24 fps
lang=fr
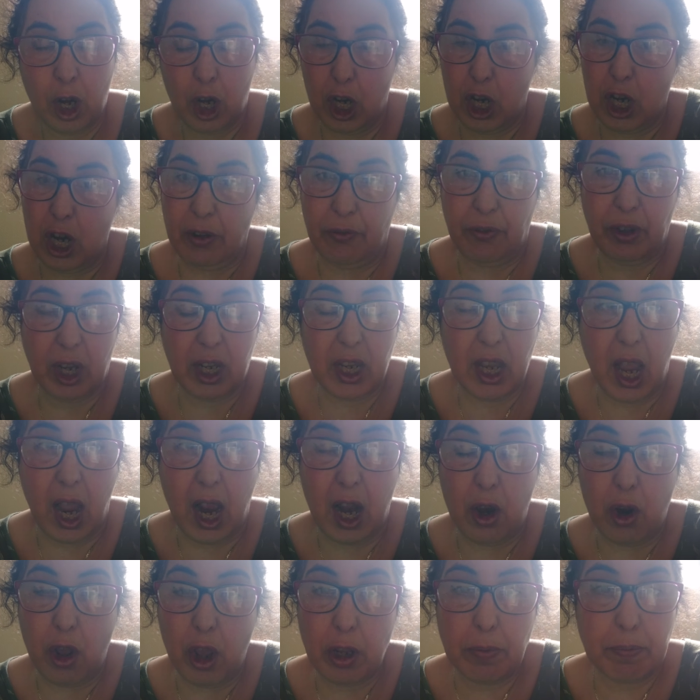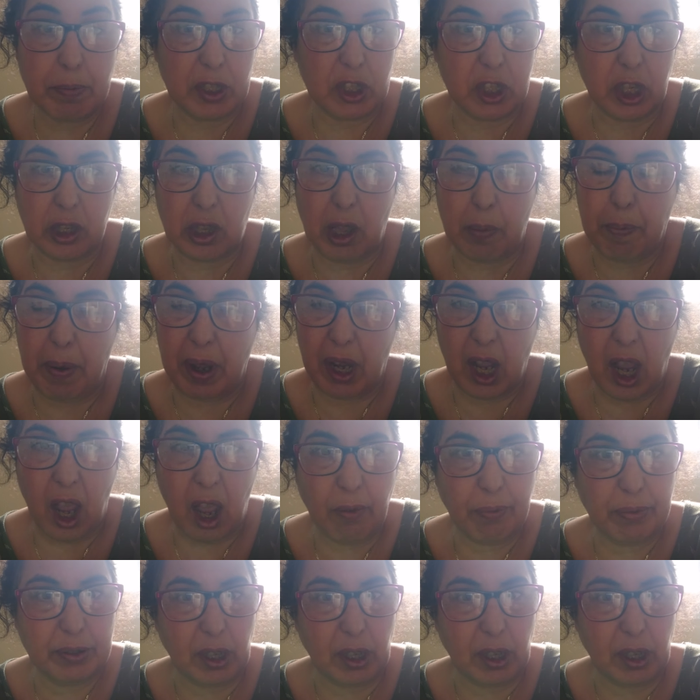Il n'avait rien à l'œil, mais c'était pas grave.